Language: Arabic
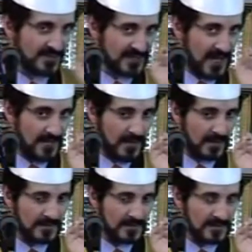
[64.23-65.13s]
هذه صفة
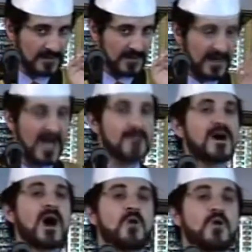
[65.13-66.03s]
الأحمق
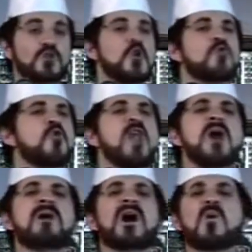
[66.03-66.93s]
الأحمق أهوج كل
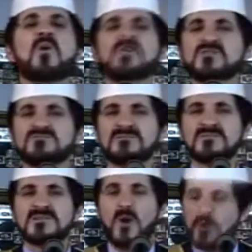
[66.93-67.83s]
أحمق أهوج
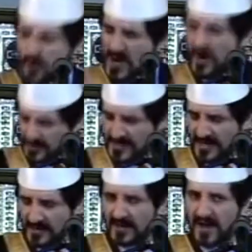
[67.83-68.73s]
أو كل أهوج
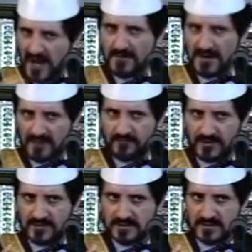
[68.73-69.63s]
بالأحرى أحمق
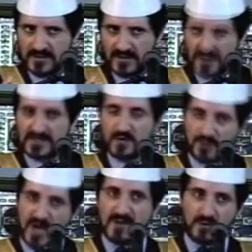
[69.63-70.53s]
عفوا قد
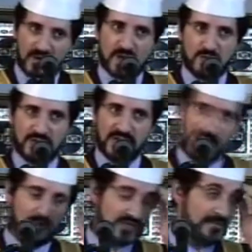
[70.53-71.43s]
يكون أحمق ولا يكون إيه
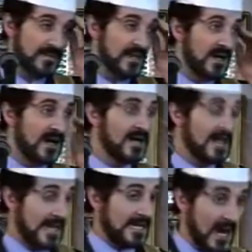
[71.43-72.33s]
أهوج آه.
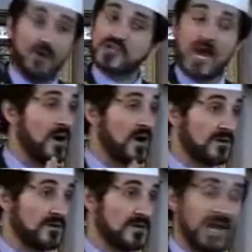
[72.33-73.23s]
لكن الأهوج
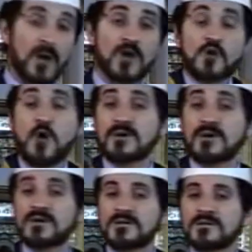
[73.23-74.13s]
أحمق الأهوج
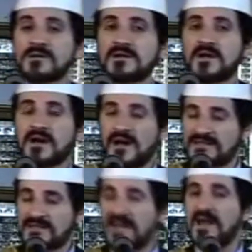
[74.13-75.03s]
حمق
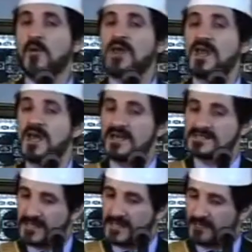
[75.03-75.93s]
قال تعالى ولا
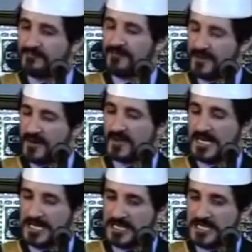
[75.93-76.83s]
يستخفنك
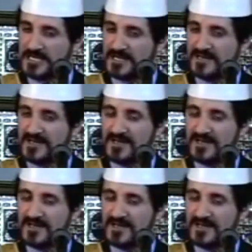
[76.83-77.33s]
الذين